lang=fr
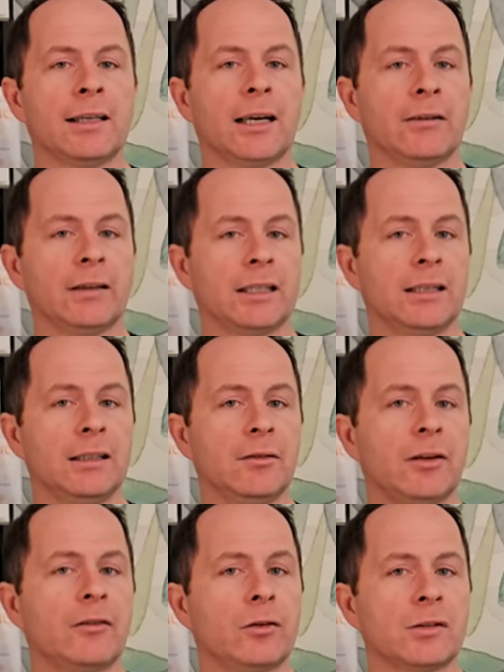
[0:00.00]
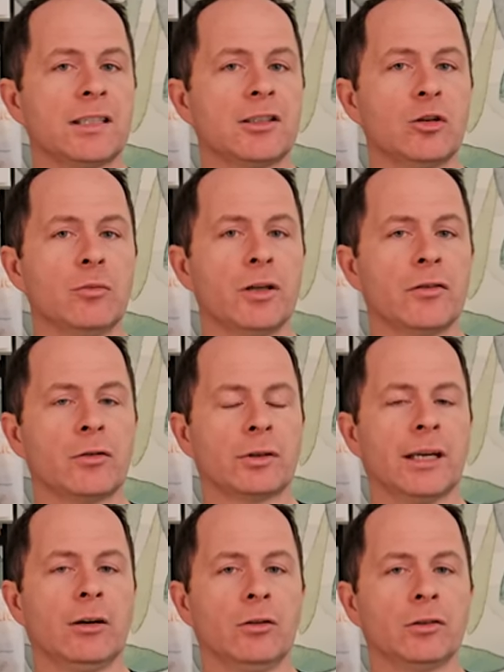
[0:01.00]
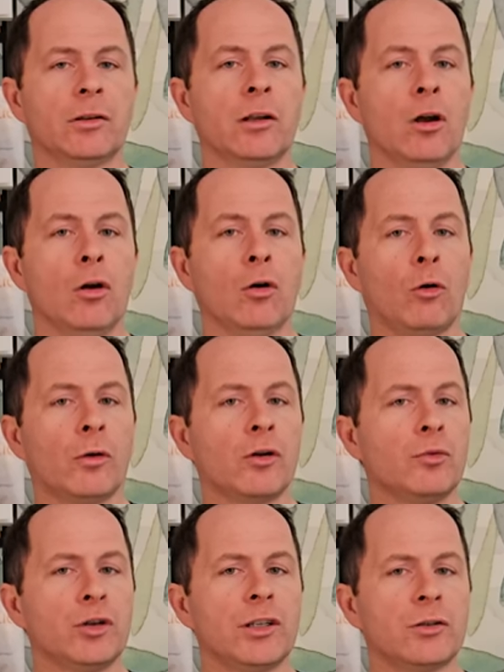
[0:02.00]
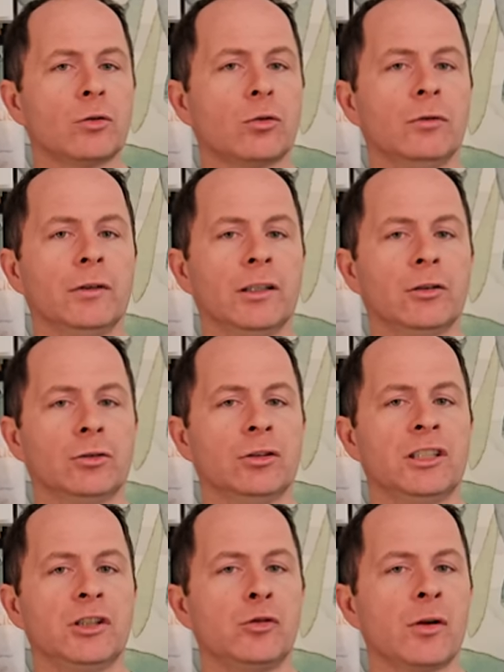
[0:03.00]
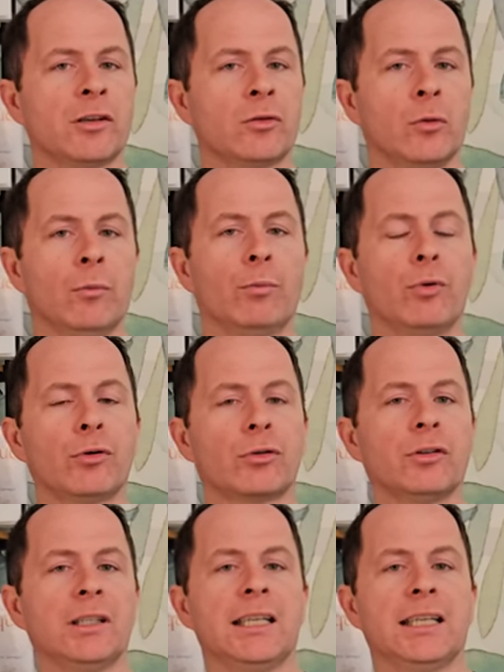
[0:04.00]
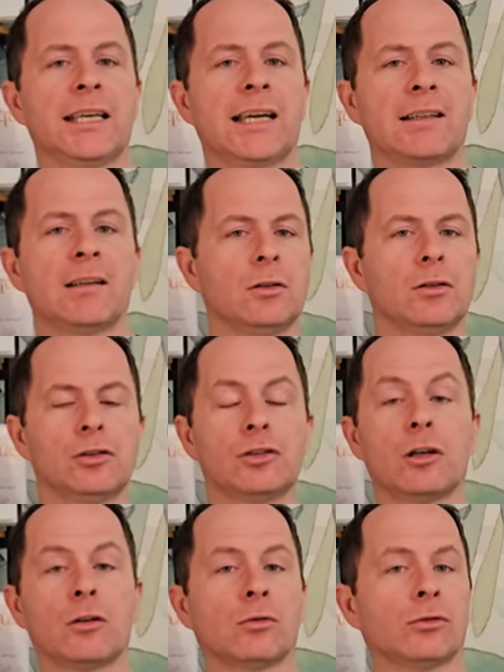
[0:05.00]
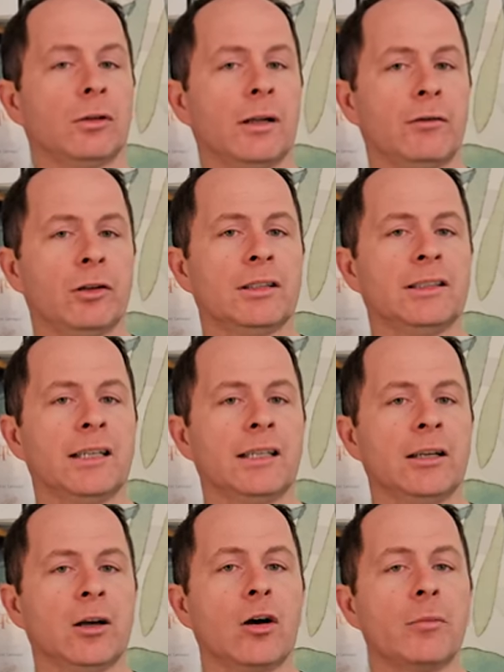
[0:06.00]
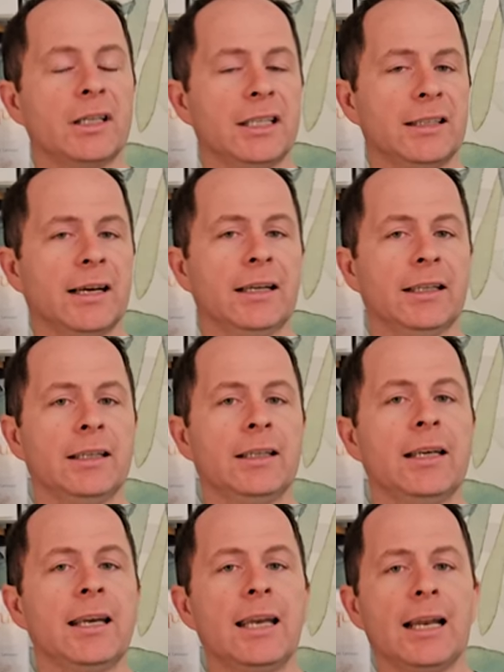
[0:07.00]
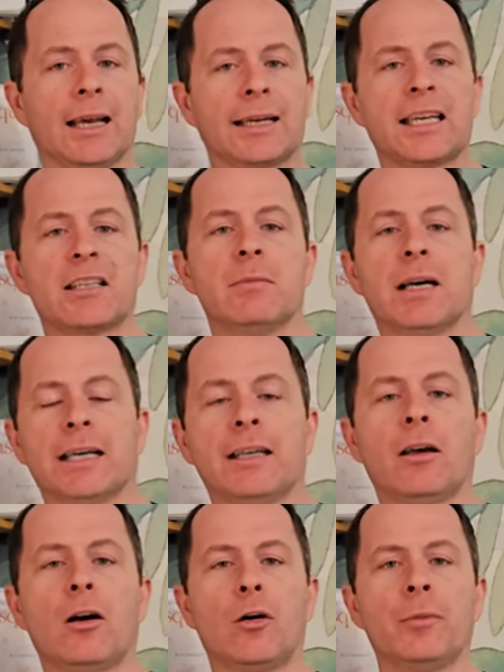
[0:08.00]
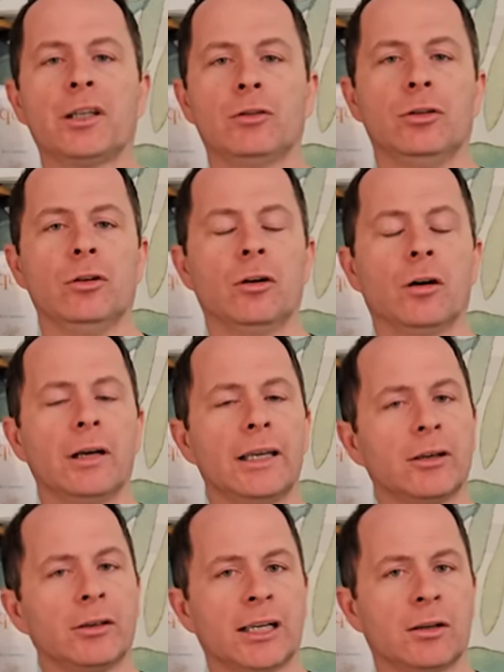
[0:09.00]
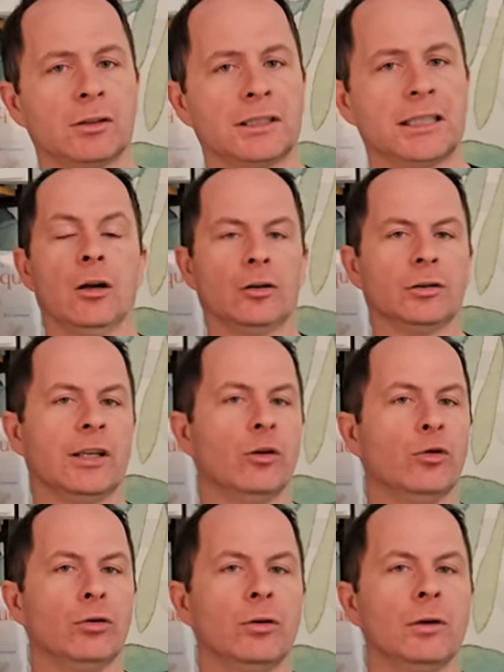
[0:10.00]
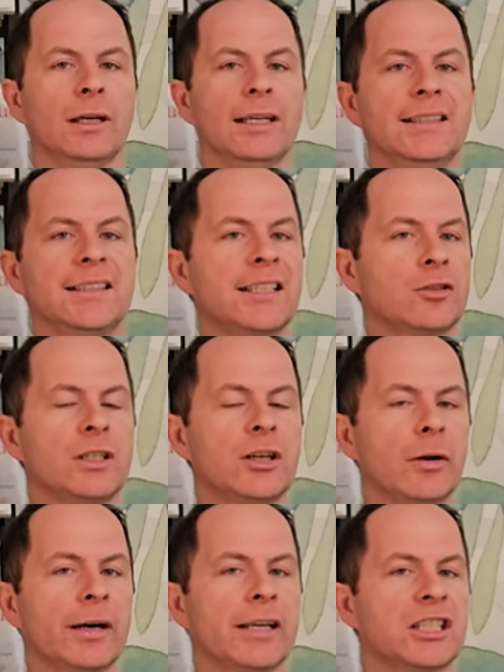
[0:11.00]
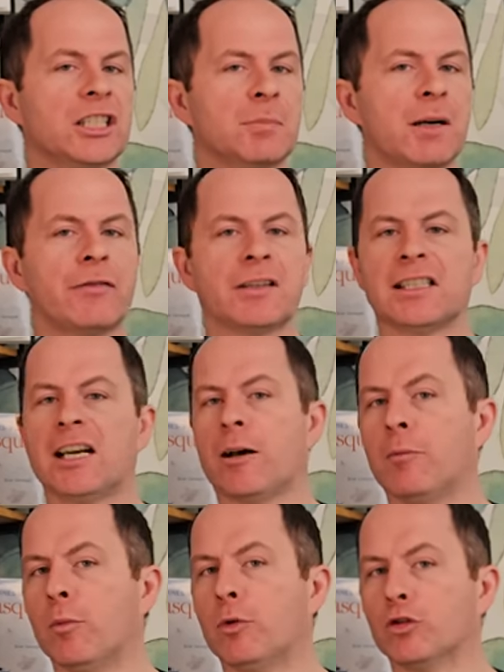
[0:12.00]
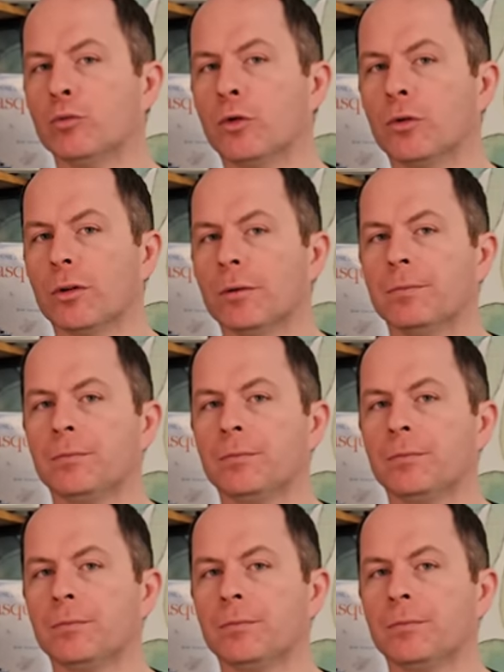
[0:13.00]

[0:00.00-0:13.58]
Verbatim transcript: car avec la défaite française de 1940, le Royaume-Uni se trouva dans une situation plus que délicate, seul contre la flotte italienne en Méditerranée et la Kriegsmarine en mer du Nord et en Atlantique. Quant à eux, les États-Unis ne réagissent pas face à l'armement du monde.